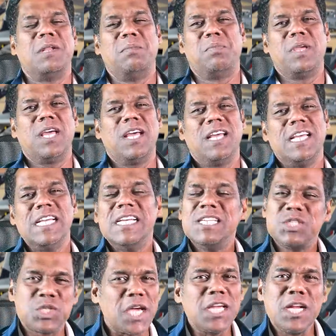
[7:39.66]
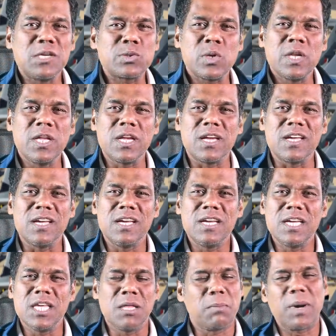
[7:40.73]
அனுப்பிய சைனா சொல்லியிருக்கு
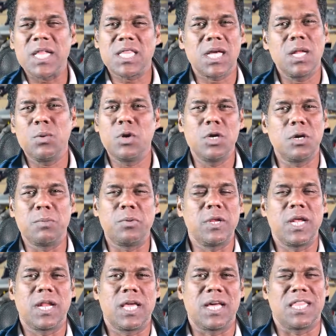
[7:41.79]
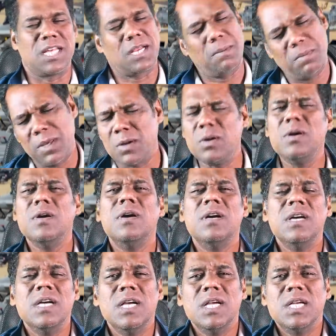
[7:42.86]
இதை பார்த்தாலே உங்களுக்கு புரியலையா நிறைய பேரும்
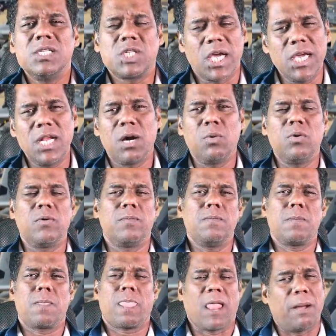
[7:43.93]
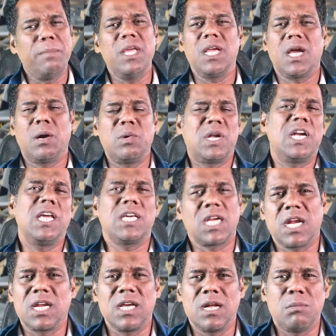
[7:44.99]
சைனாவும் அமெரிக்காவும்
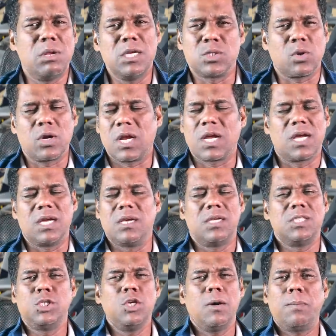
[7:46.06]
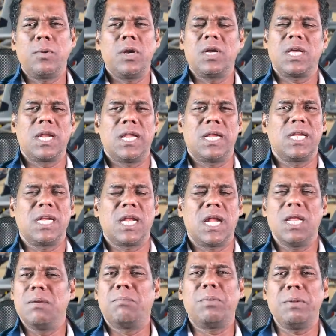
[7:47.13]
நடிக்கிறாங்க அப்படின்னு சொல்றாங்க ஜியோ பொலிட்டிக்கல்
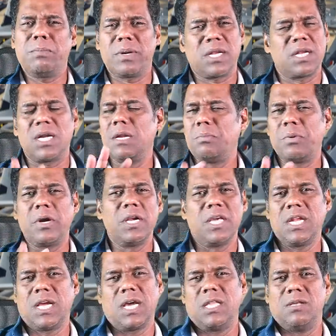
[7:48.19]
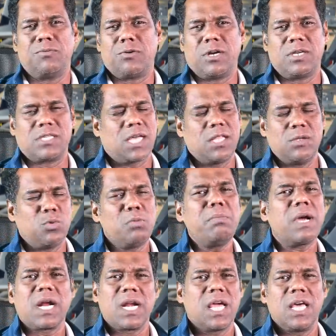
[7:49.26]
அறியனால இப்படிப்பட்ட நடிப்புகள் இருக்காது ஃப்ரெண்ட்ஸ் அது
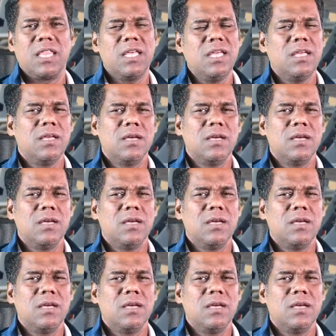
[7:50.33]
உண்மை கிடையாது